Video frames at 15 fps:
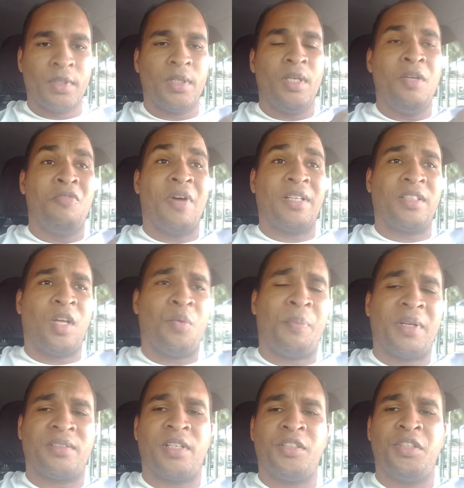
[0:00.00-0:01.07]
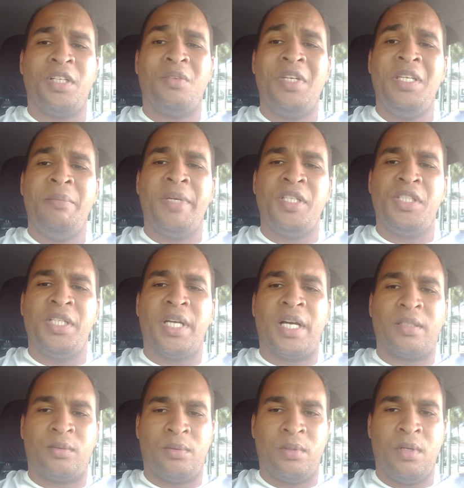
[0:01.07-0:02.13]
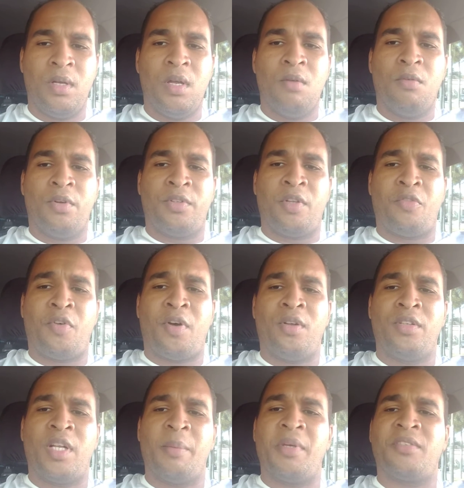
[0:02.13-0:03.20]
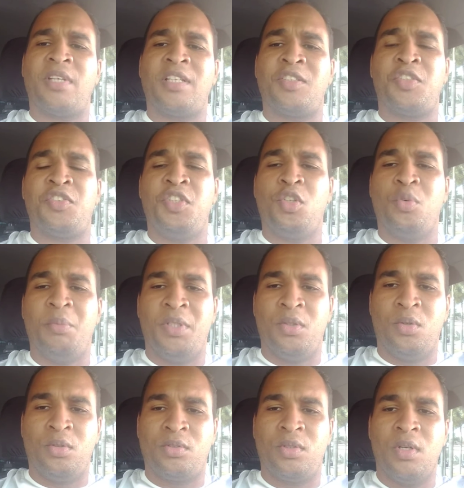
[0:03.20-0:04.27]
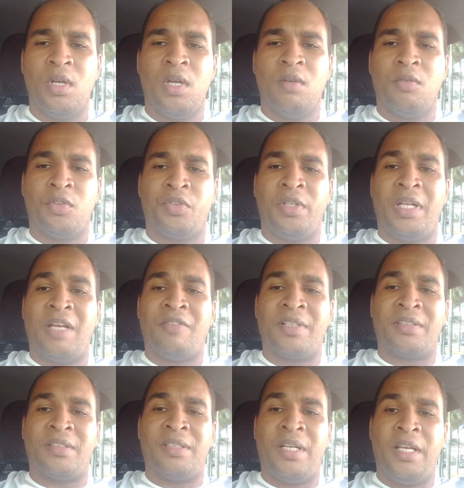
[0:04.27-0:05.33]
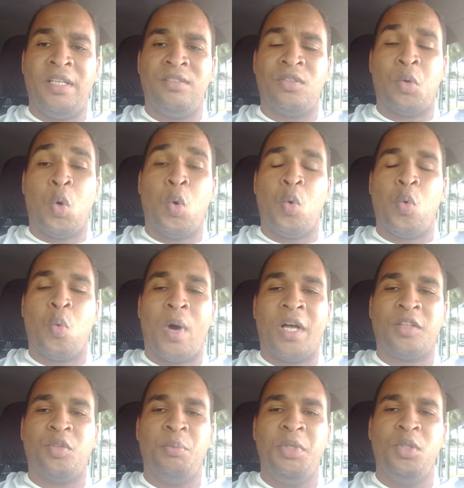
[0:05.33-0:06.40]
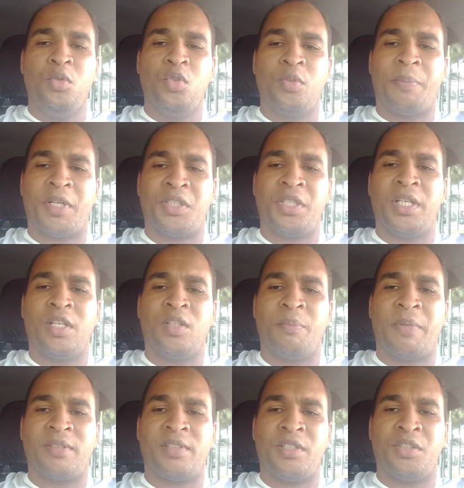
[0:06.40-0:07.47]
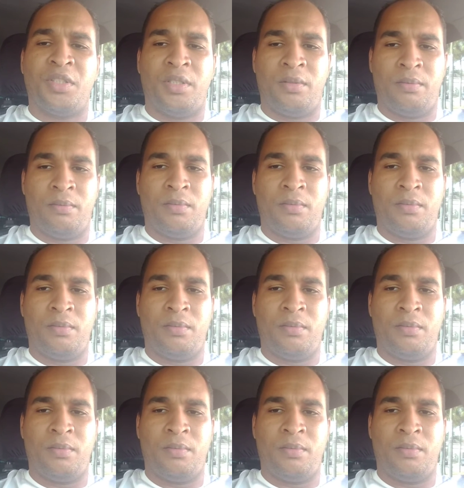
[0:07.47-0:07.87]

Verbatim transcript: E vá até o passageiro imediato. Você falou na mensagem 5 minutos, você leva 3 ou 4 minutos para chegar no passageiro.